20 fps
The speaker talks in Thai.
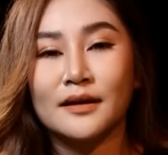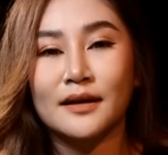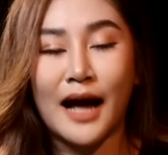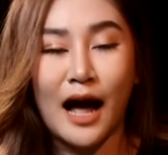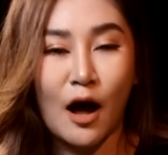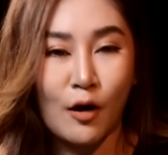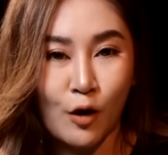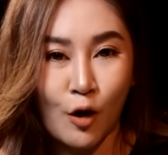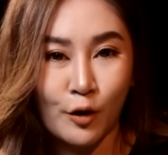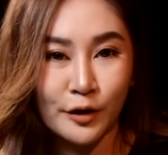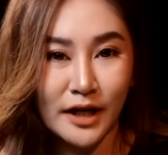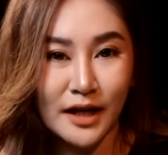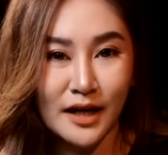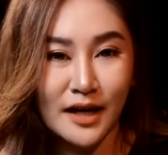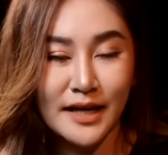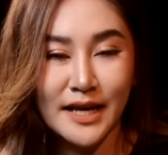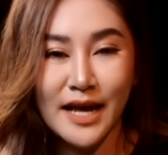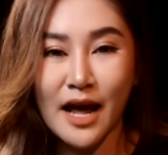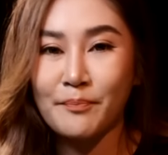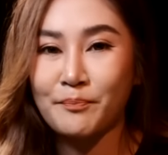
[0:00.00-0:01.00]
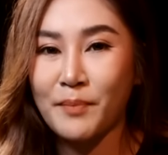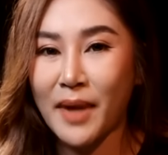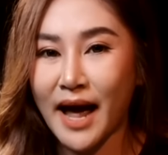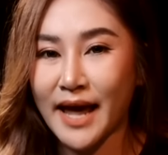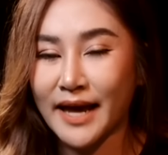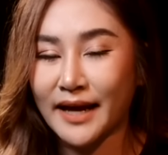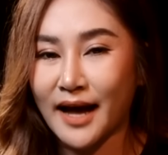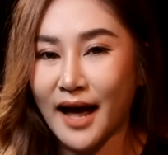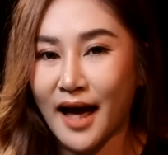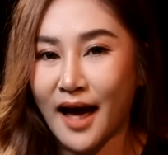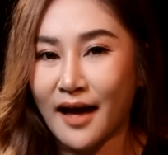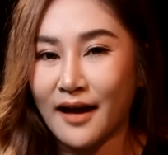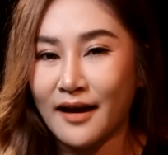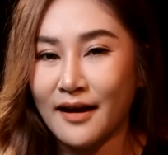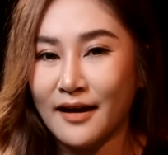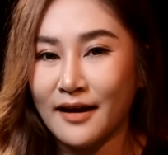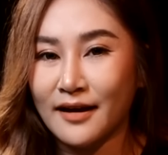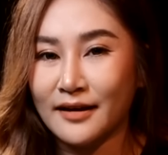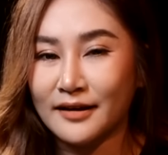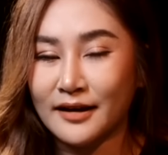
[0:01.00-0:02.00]
ข่าวของเธอเงียบไปค่ะ
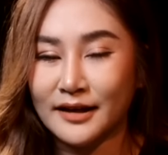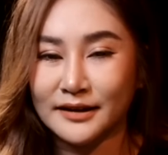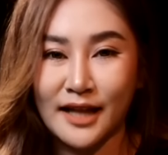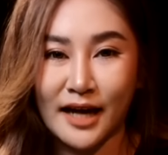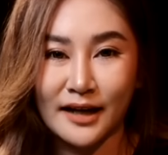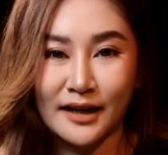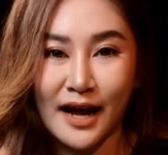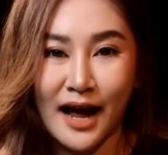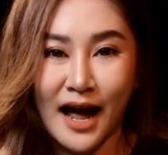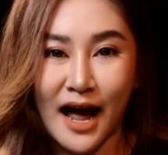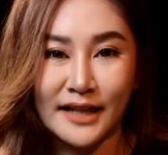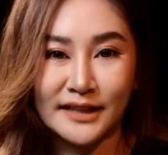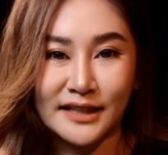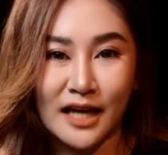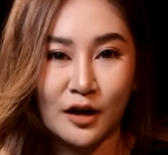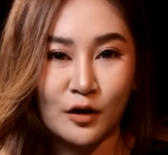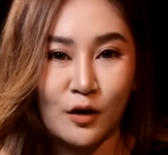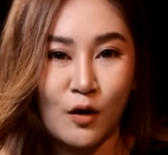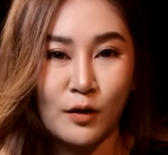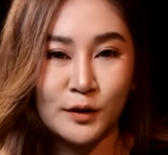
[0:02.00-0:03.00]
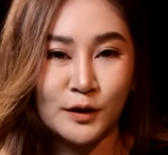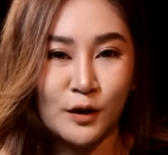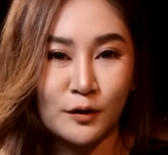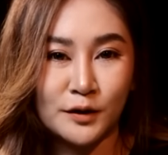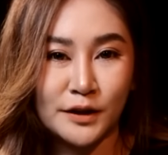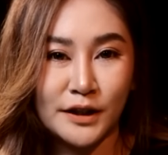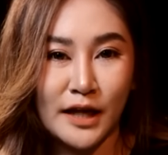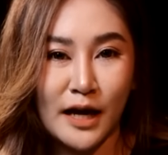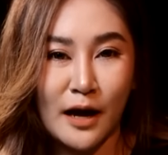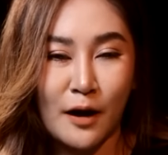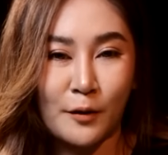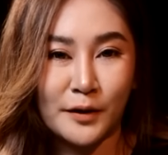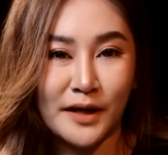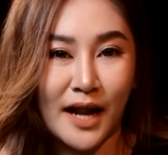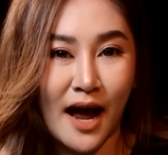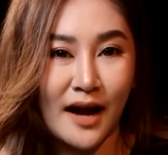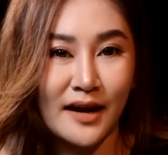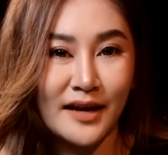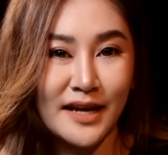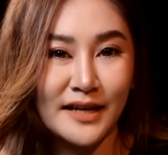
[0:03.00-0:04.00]
เธอตัดขาดจากโลกโซเชียล
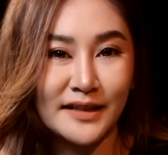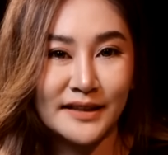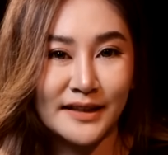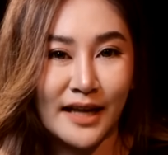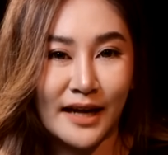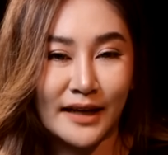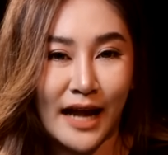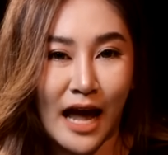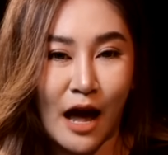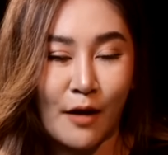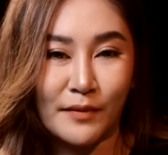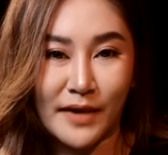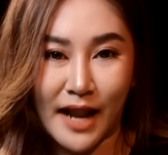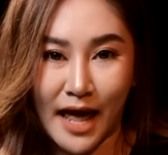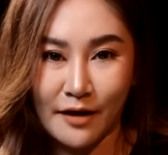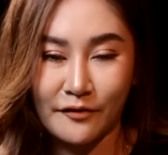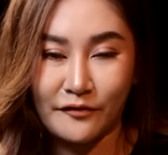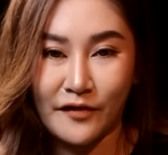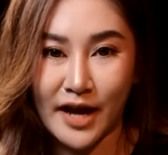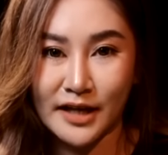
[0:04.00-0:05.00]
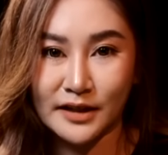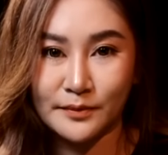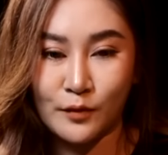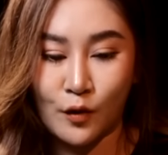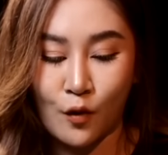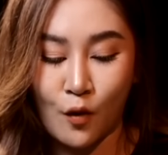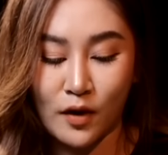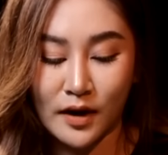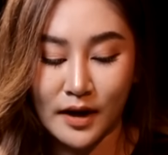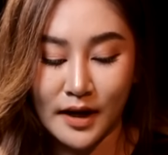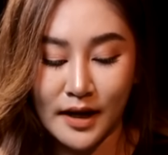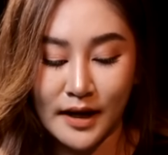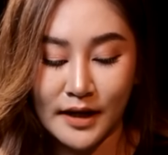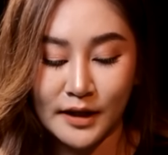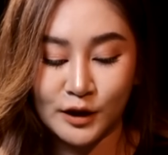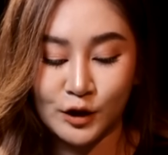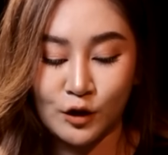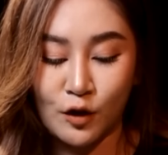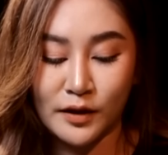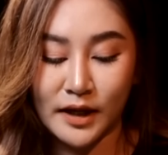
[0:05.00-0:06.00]
ทั้งอินสตาแกรมและ Facebook
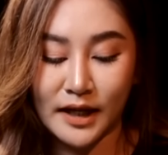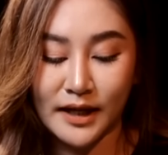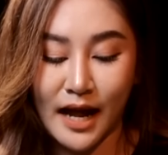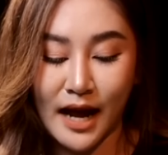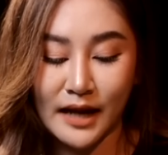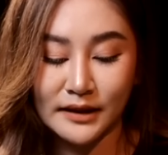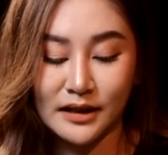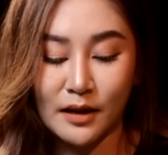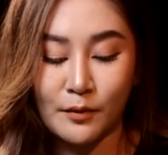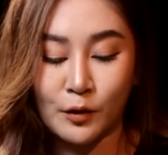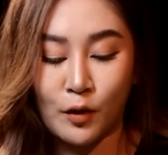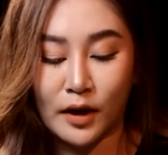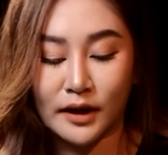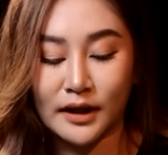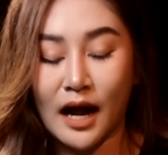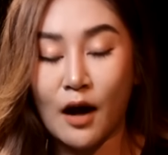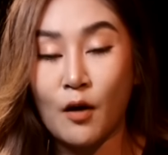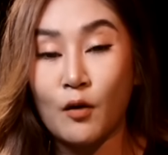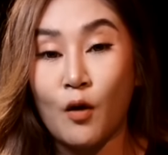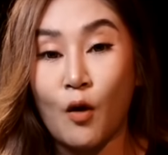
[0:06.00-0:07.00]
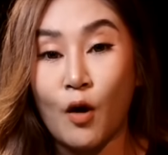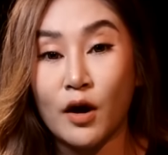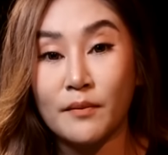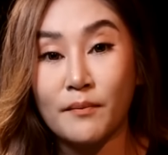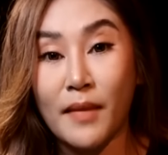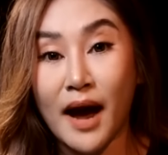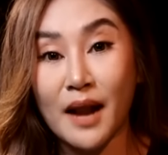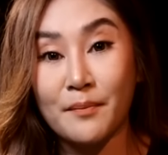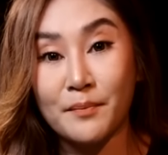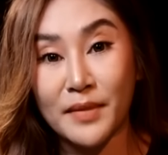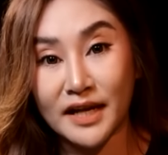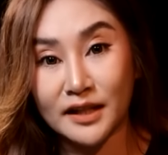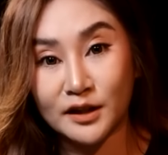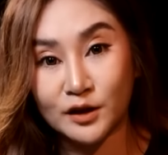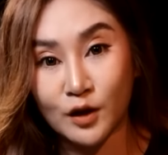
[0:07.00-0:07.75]
จนกระทั่งตำรวจเข้าคนบ้านบิ๊ก